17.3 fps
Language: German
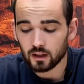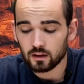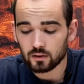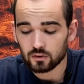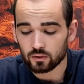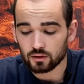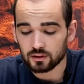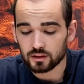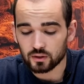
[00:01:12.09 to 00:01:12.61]

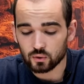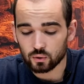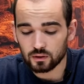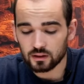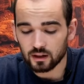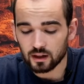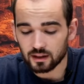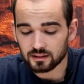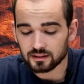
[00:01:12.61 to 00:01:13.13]
Sondern die
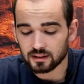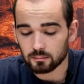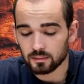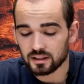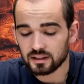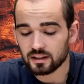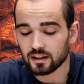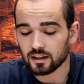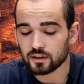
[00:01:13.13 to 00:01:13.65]
Sünde hat,
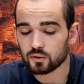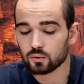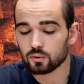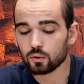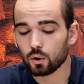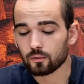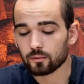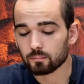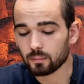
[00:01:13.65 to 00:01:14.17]
damit sie als
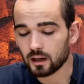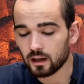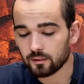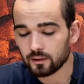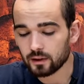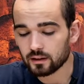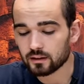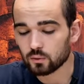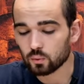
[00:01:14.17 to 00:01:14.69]
Sünde offenbar
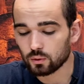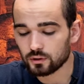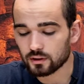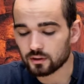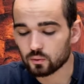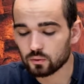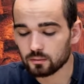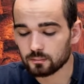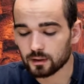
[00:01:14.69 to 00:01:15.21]
werde, durch
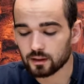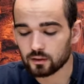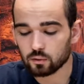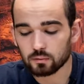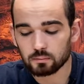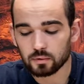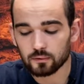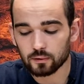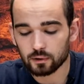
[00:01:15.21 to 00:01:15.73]
das Gute meinen
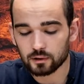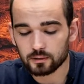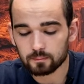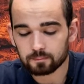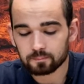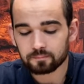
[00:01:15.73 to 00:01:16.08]
Tod bewirkt.